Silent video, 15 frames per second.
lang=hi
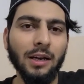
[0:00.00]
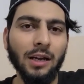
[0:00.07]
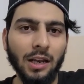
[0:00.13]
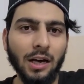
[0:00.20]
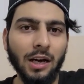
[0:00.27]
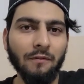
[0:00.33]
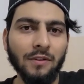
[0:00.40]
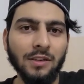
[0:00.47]

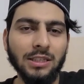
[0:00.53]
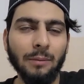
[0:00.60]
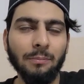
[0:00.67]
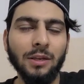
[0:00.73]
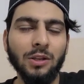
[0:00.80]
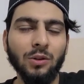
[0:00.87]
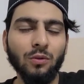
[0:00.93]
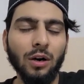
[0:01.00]
अल्लाह हाफिज़
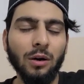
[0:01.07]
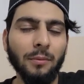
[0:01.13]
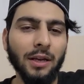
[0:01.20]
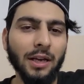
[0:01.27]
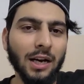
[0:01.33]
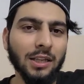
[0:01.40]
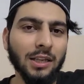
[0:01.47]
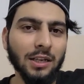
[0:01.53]
अपनी दुआ में
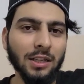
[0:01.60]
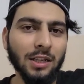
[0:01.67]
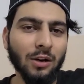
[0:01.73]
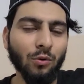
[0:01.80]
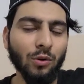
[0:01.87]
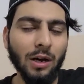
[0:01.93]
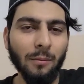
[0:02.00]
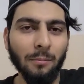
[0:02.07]
याद रखना
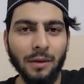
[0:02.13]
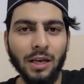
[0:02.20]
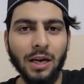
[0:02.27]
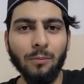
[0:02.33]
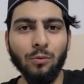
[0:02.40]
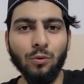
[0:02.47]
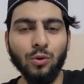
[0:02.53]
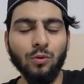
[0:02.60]
और हम भी
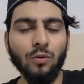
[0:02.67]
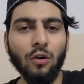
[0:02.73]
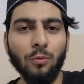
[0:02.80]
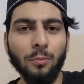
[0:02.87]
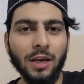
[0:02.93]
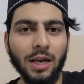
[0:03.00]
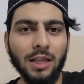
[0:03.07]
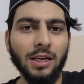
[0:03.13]
आपको दुआओं
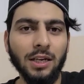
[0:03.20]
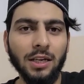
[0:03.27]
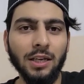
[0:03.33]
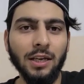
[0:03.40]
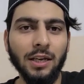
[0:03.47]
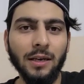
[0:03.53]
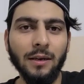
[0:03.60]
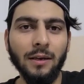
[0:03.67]
में याद
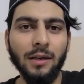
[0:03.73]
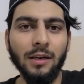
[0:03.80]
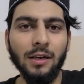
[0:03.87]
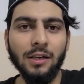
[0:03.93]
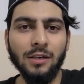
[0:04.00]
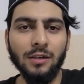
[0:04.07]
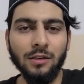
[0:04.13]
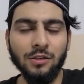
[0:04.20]
रखेंगे
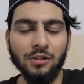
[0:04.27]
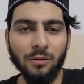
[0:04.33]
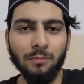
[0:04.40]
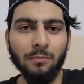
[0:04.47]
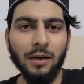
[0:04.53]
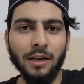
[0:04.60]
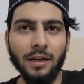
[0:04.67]
शब्बक